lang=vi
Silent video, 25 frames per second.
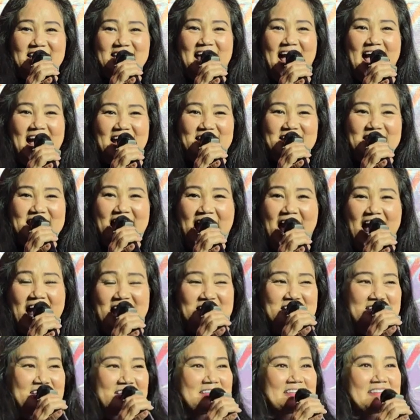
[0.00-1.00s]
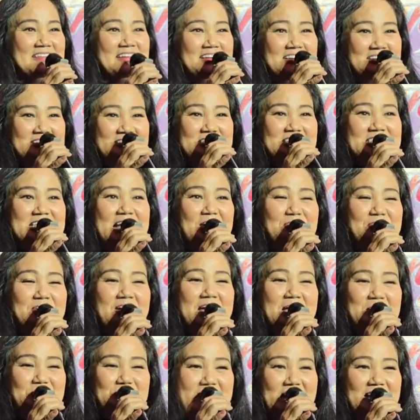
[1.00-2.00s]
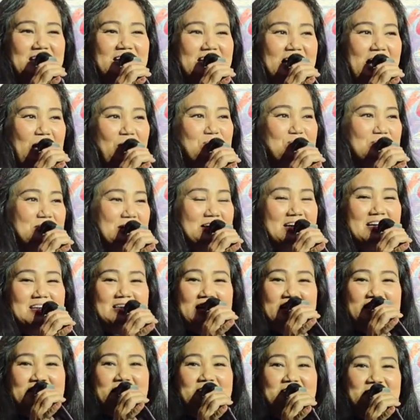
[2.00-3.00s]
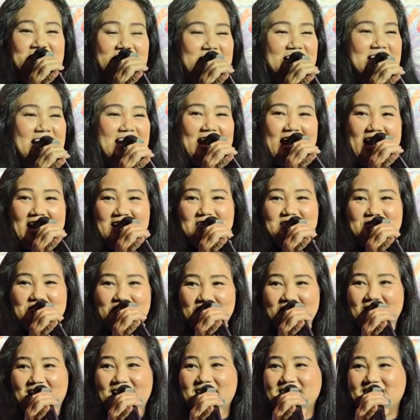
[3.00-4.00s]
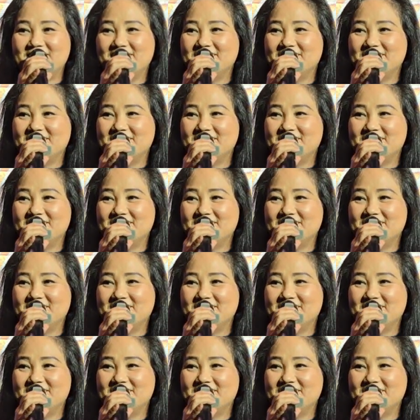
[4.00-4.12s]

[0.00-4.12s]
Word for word: dài dài Rồi sau đó em thành công rồi cái chị được lên đây hát nữa